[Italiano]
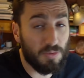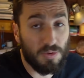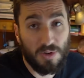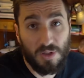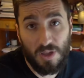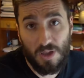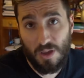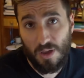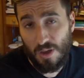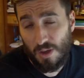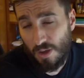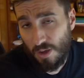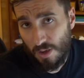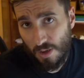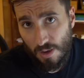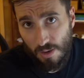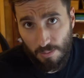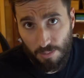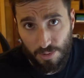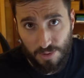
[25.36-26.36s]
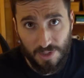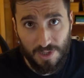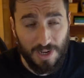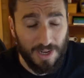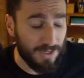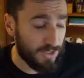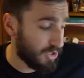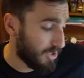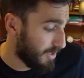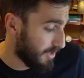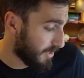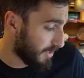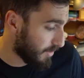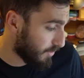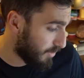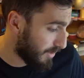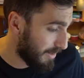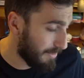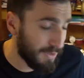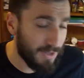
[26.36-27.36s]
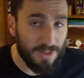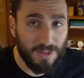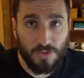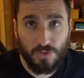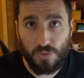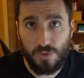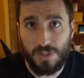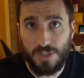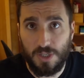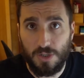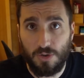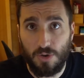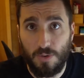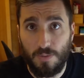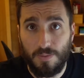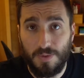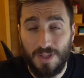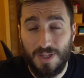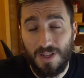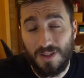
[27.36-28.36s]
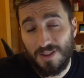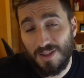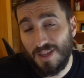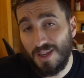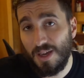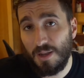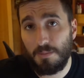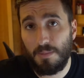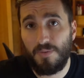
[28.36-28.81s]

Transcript: perché potete leggerle tranquillamente sul sito di Netgear,